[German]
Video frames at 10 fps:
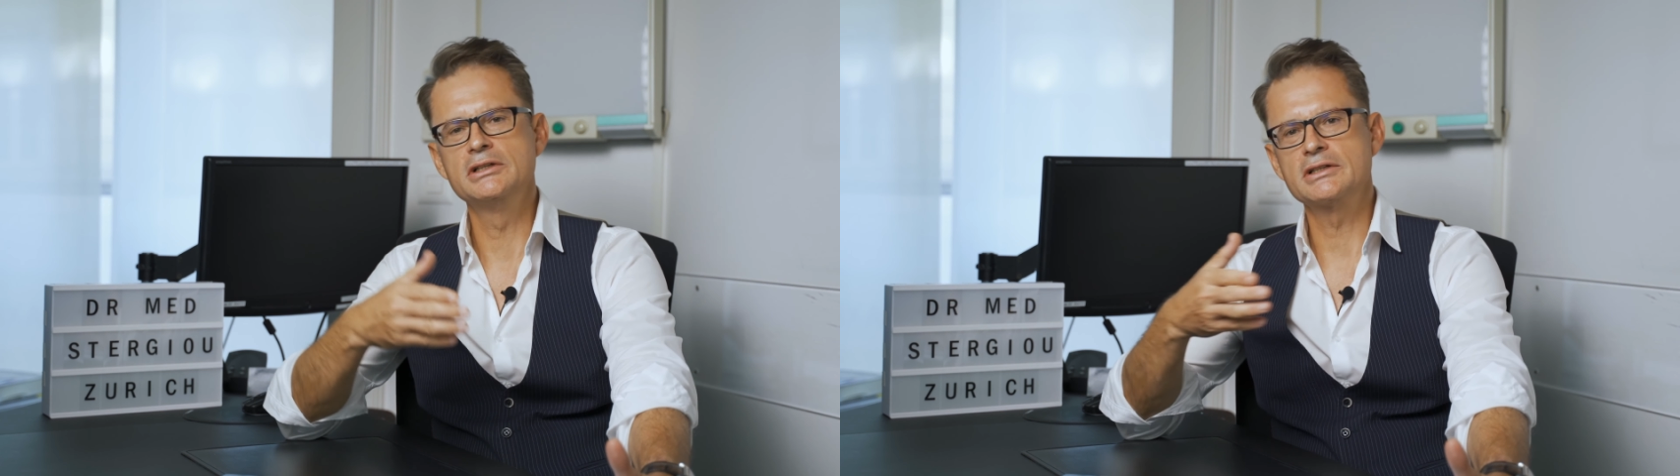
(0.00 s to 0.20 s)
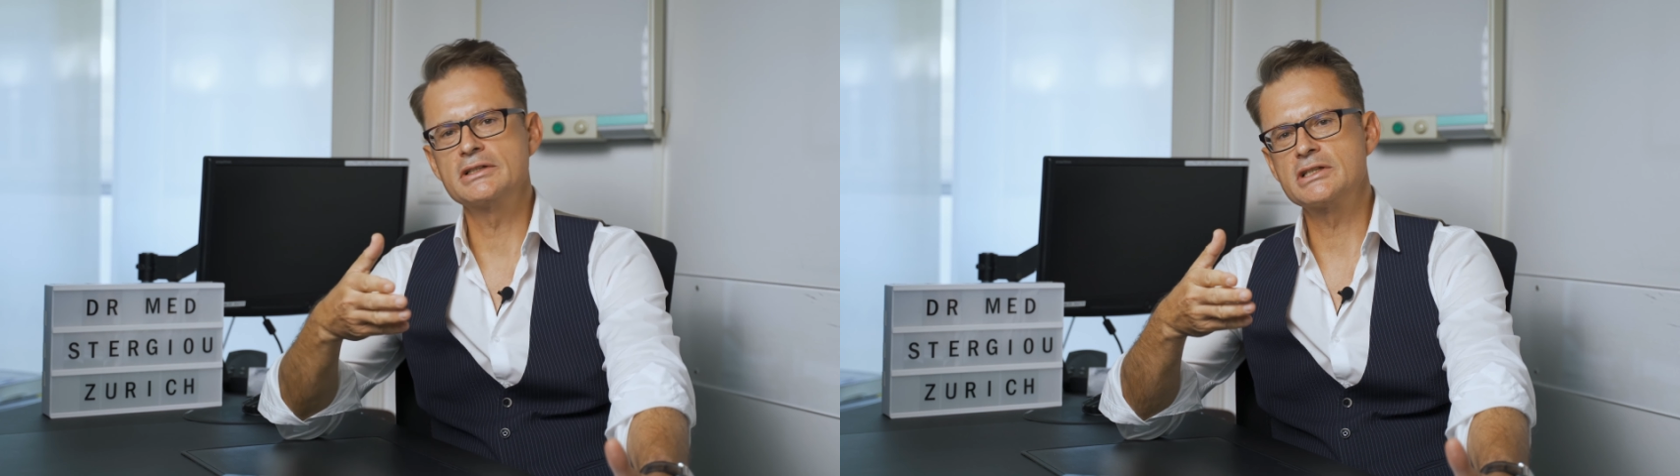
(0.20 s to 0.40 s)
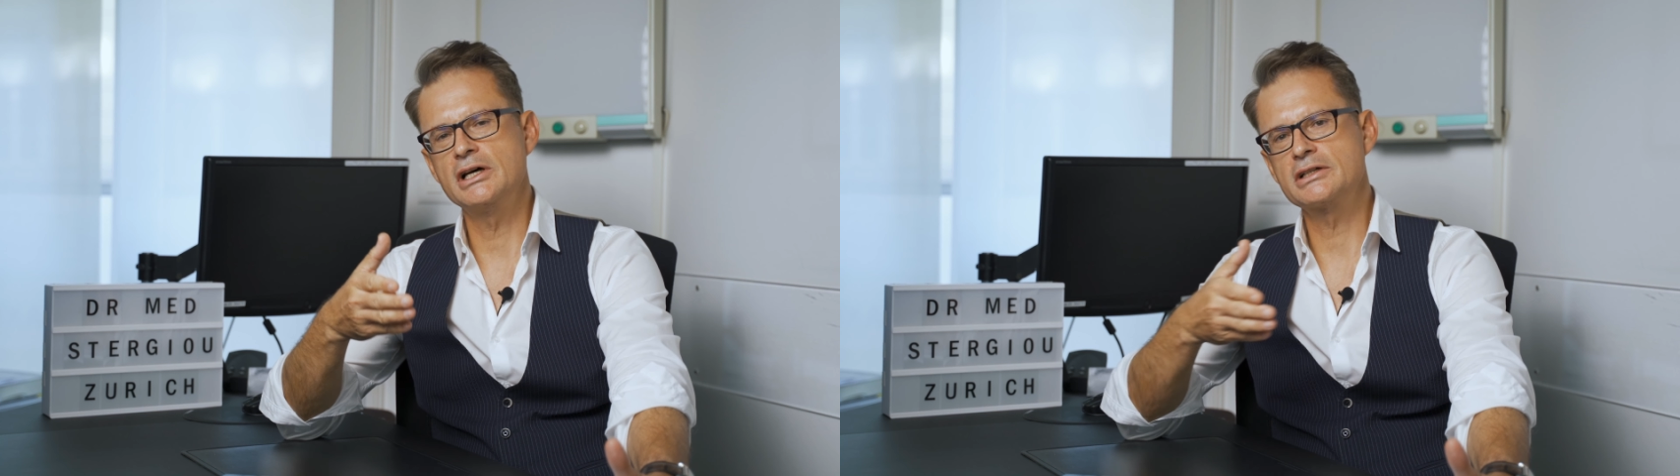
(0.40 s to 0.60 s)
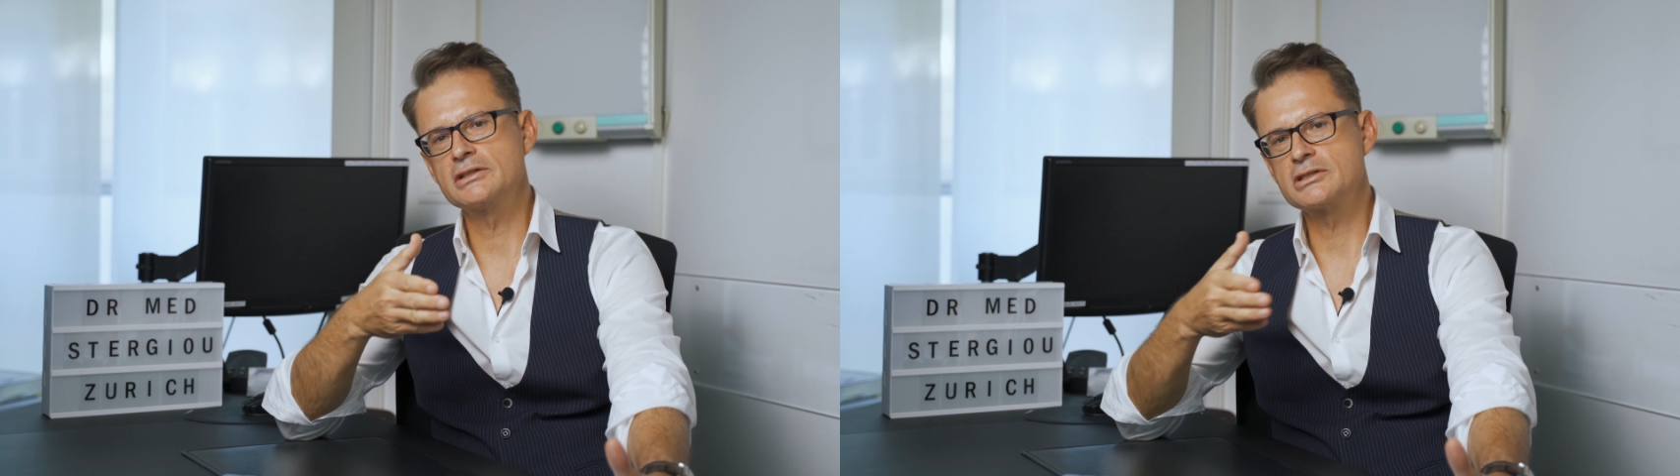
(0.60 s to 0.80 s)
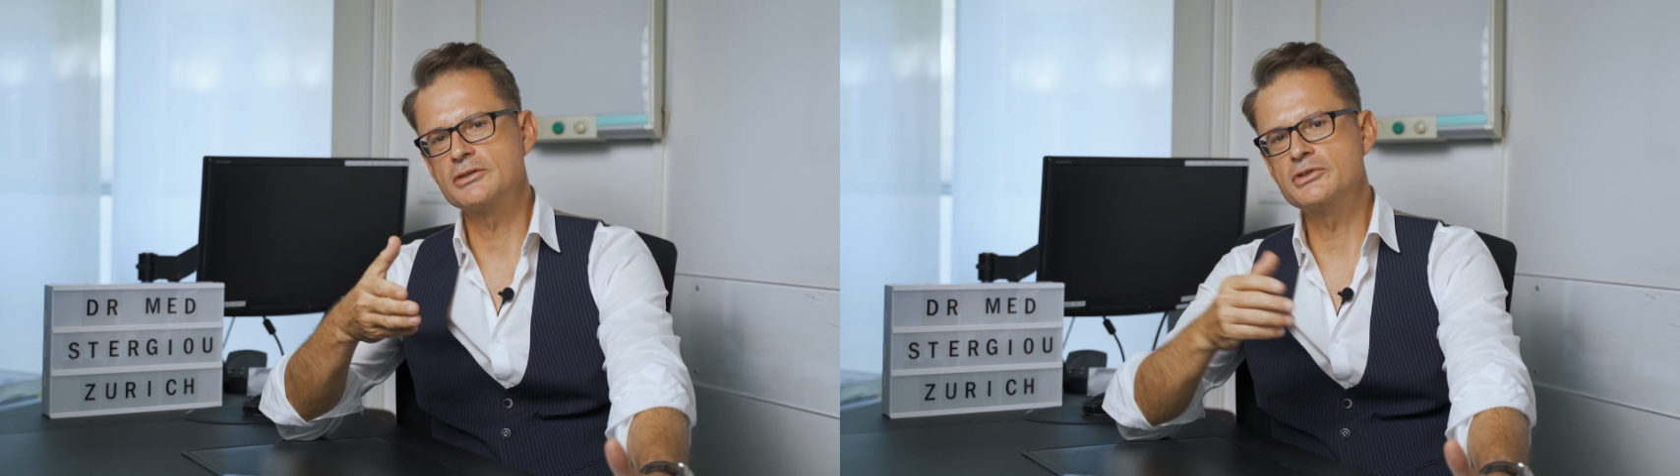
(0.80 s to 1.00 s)
gezeigt,
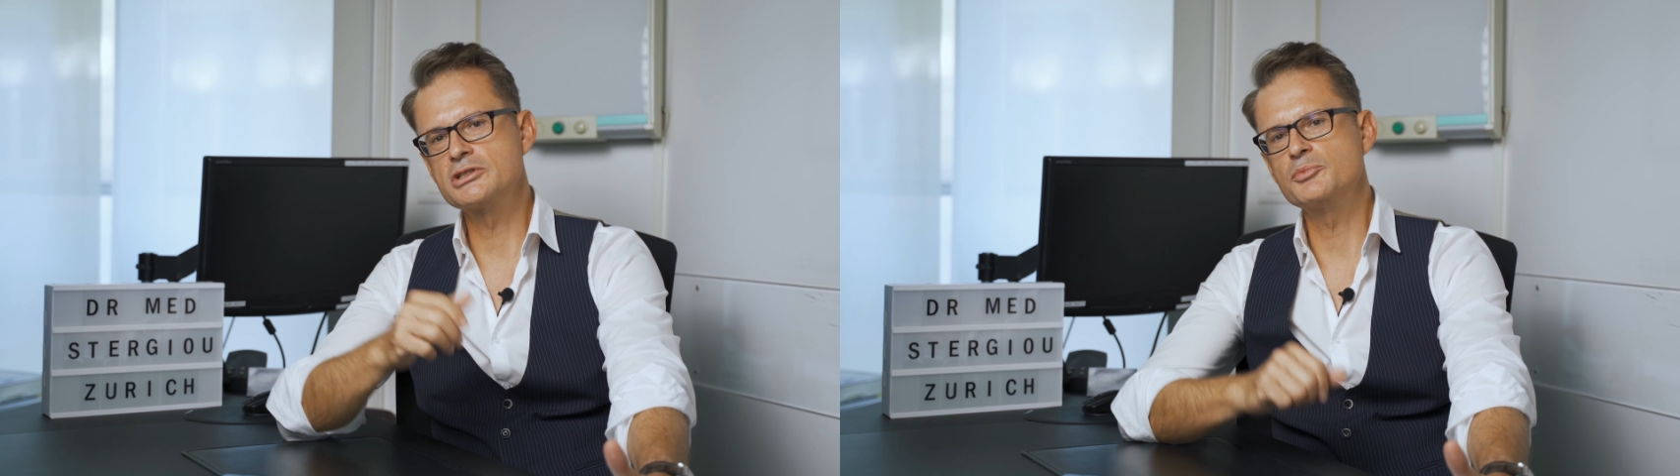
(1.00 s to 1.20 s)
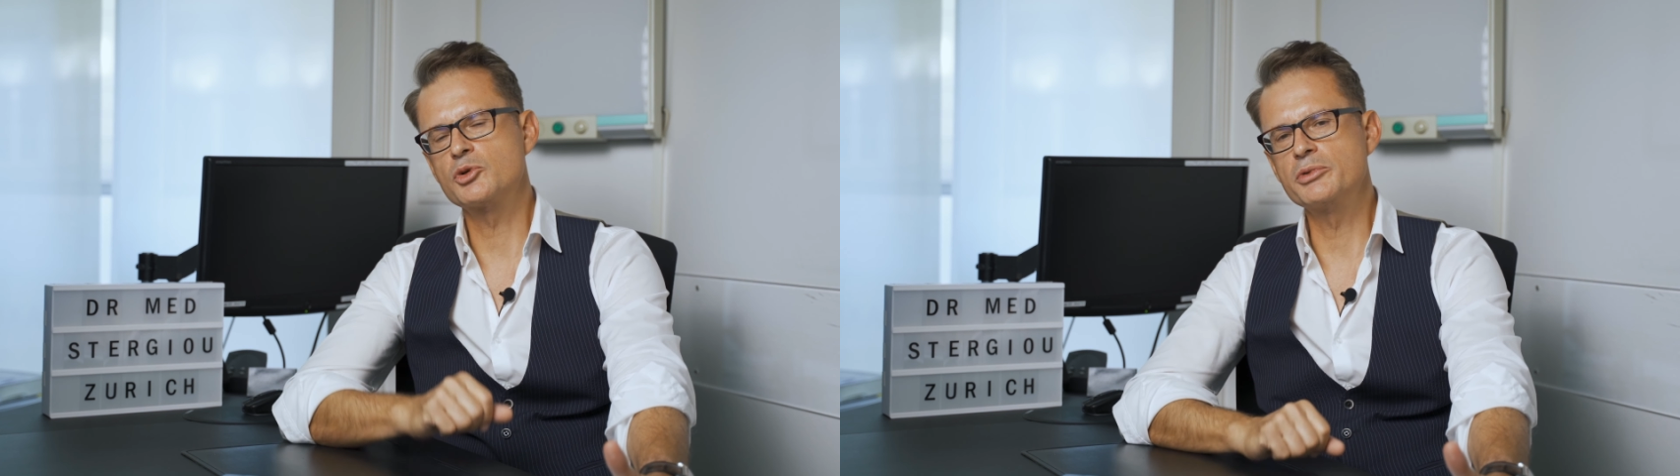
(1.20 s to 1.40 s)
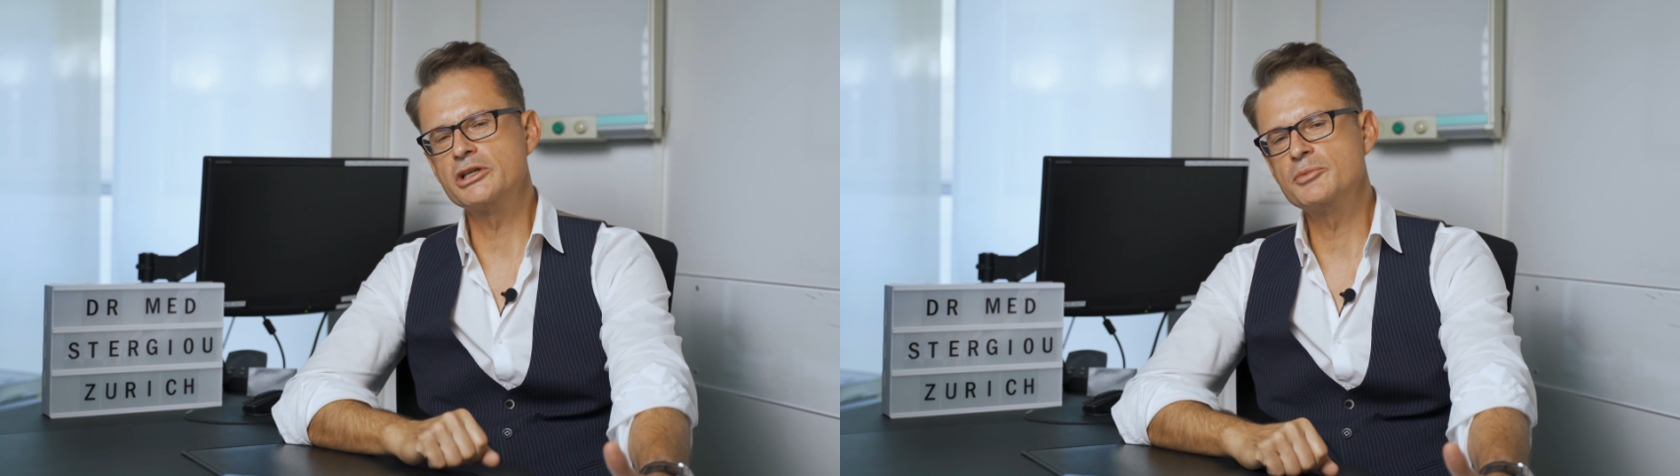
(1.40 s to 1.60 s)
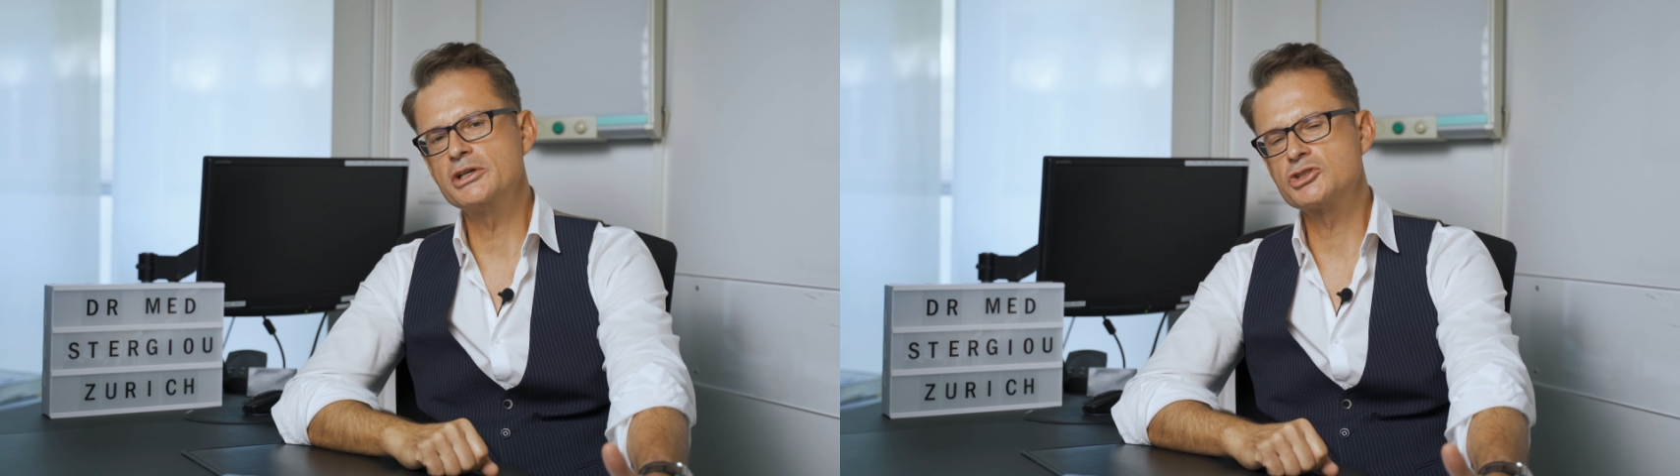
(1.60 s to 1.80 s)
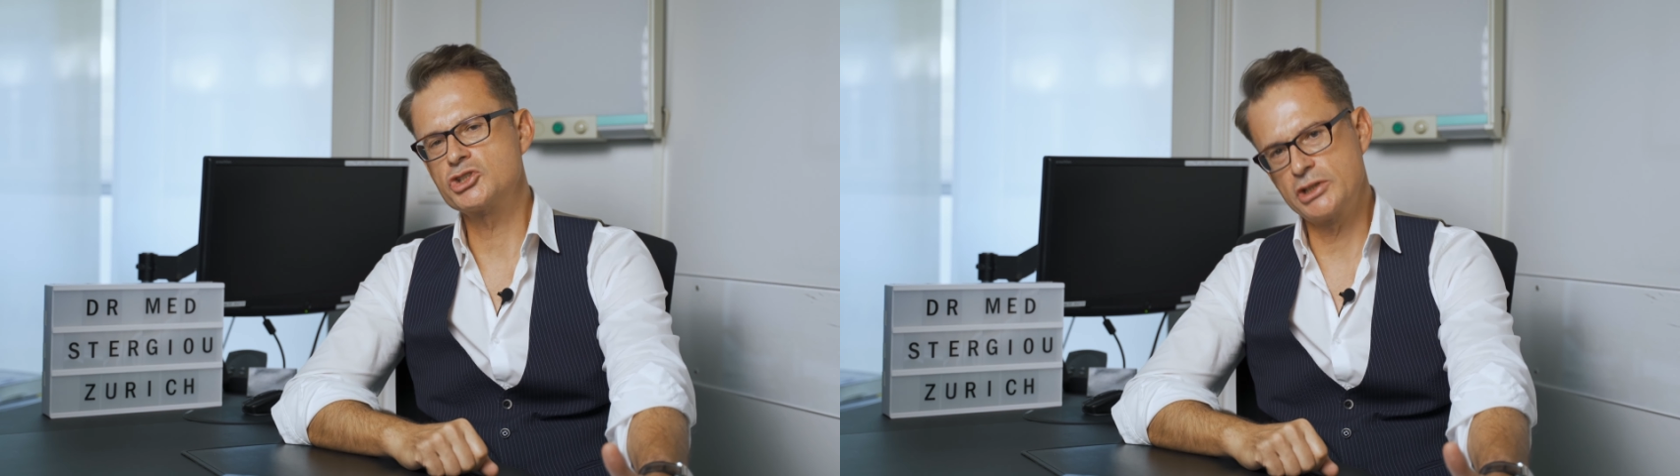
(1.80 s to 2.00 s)
dass gewisse Probleme
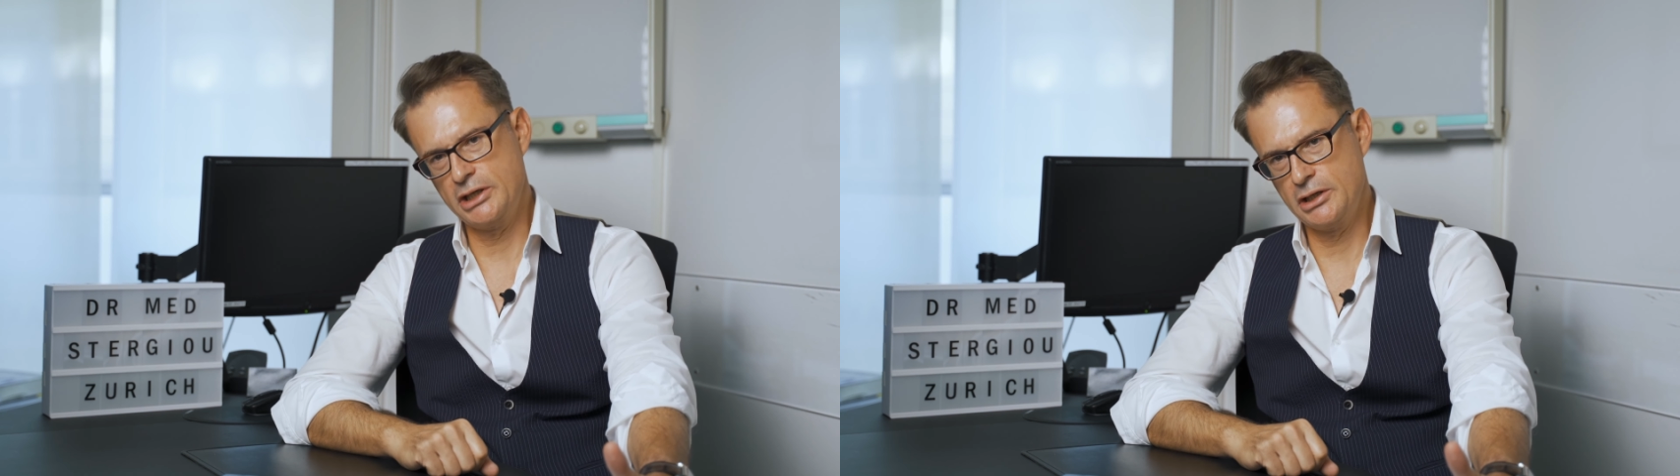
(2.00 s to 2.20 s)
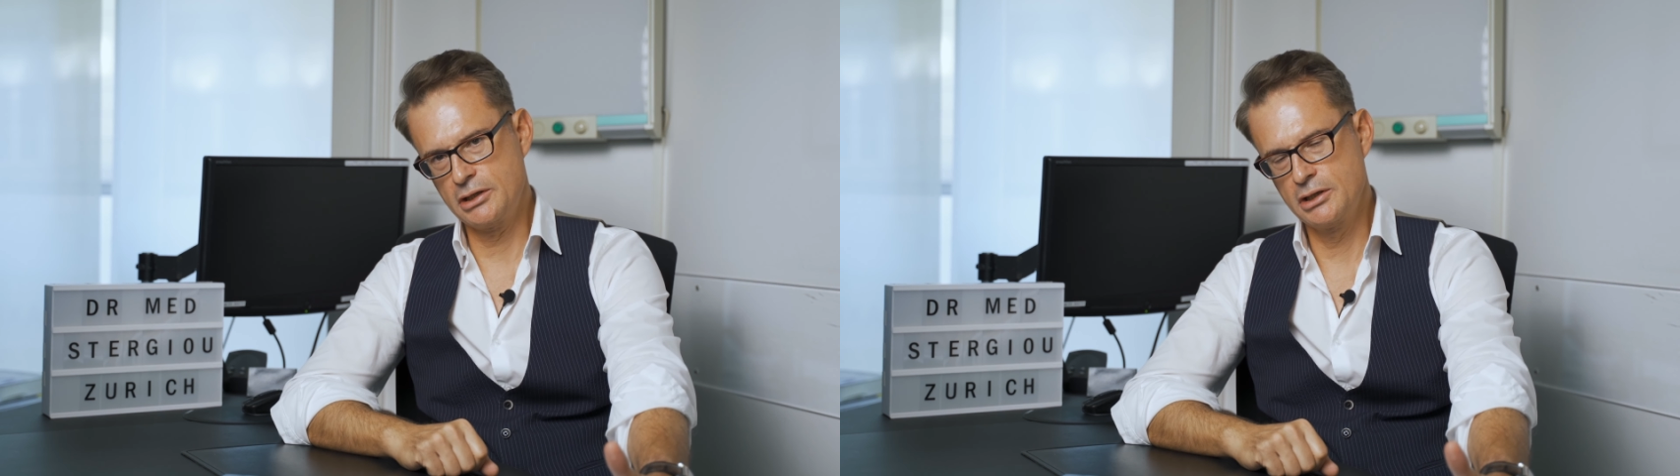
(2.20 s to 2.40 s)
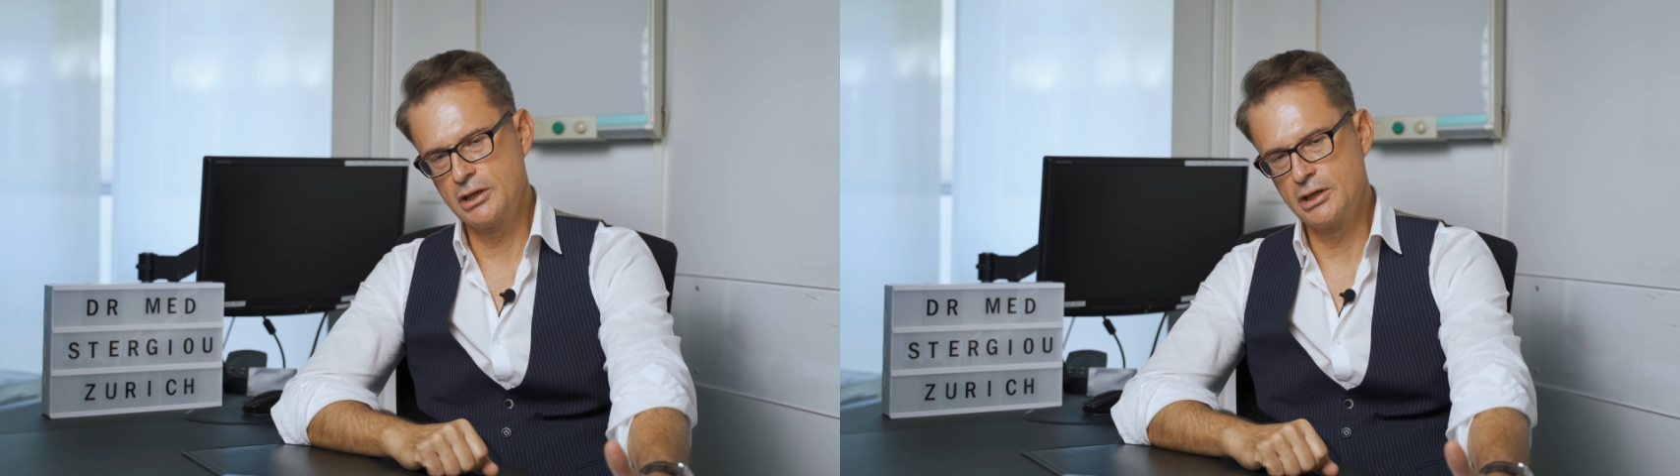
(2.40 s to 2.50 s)
entstehen.